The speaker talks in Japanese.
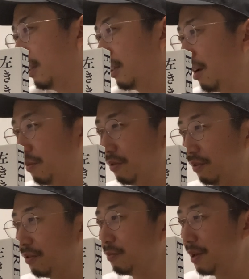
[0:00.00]
多
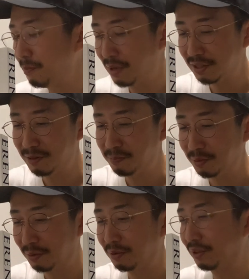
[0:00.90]
分
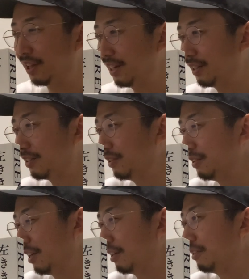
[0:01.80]
メンバーシップの大多
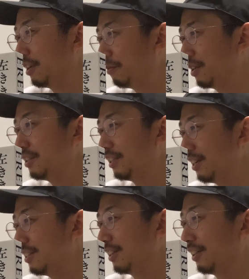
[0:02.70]
数がクラファン支
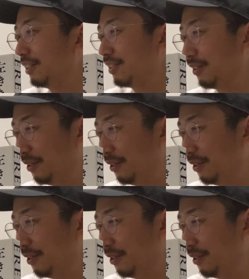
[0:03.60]
援者なんですよ